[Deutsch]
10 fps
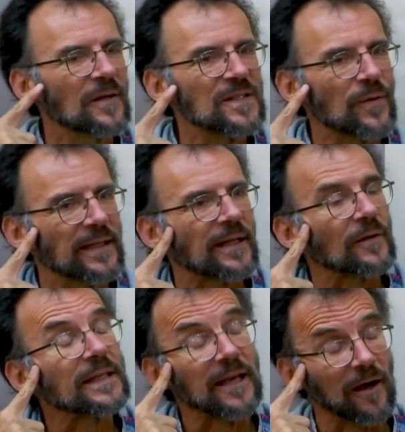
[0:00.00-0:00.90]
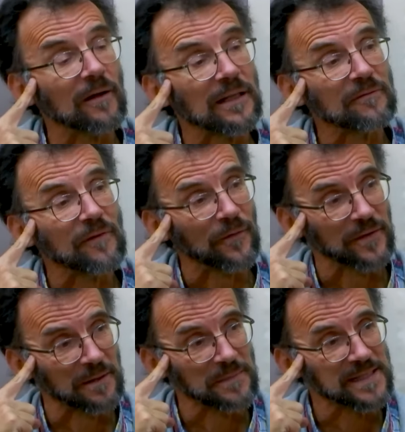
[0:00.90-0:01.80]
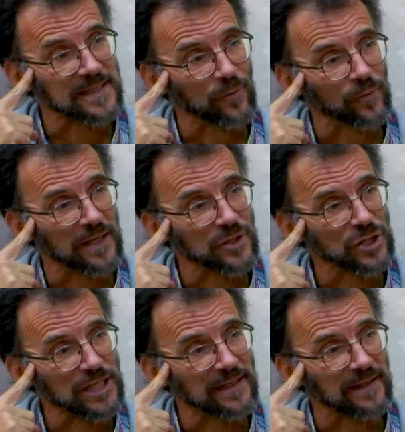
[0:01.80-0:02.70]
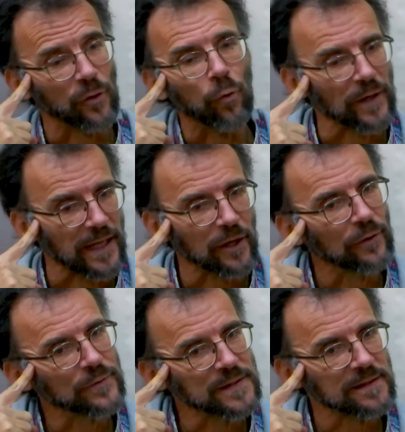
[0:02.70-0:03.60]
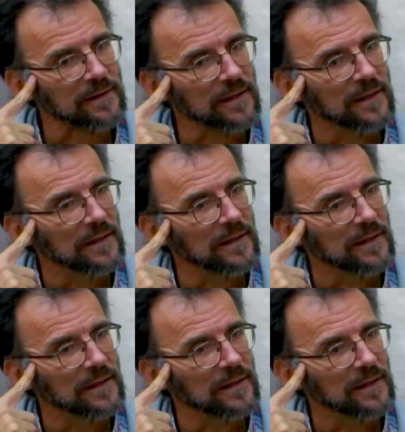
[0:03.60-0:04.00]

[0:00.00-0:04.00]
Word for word: zu einer radikalen Wandermission entschieden, ohne Klöster,